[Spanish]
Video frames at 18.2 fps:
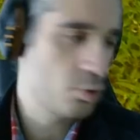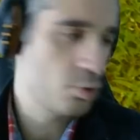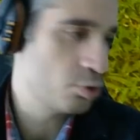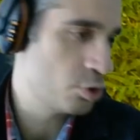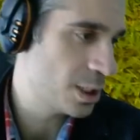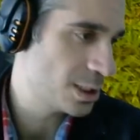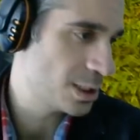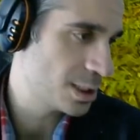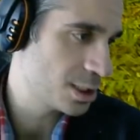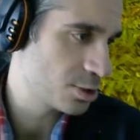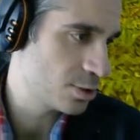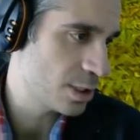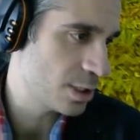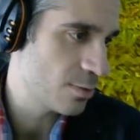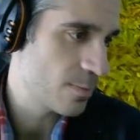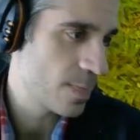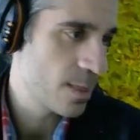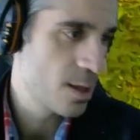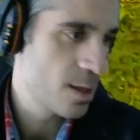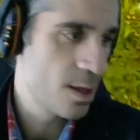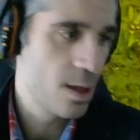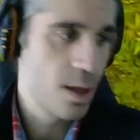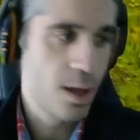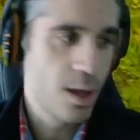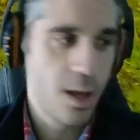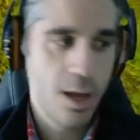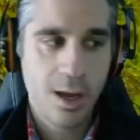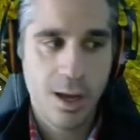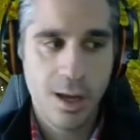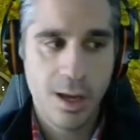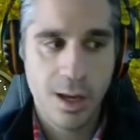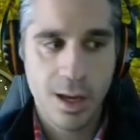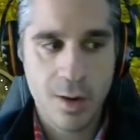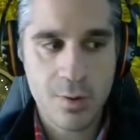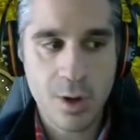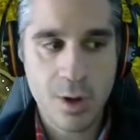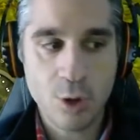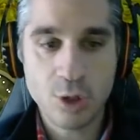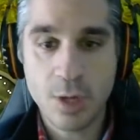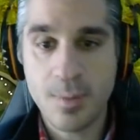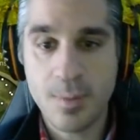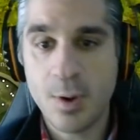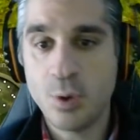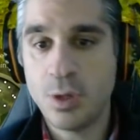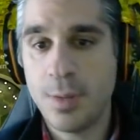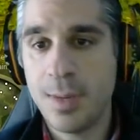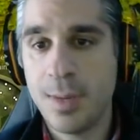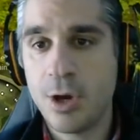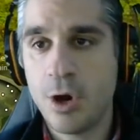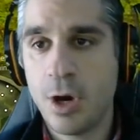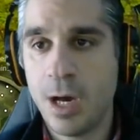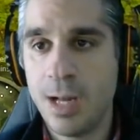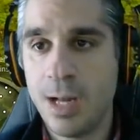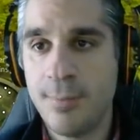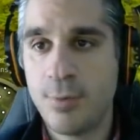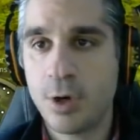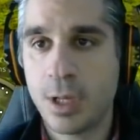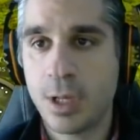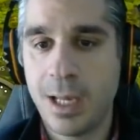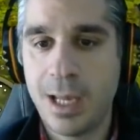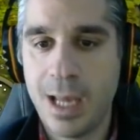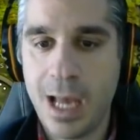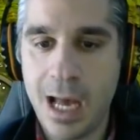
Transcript: Una cosa que me gusta a mí coger porque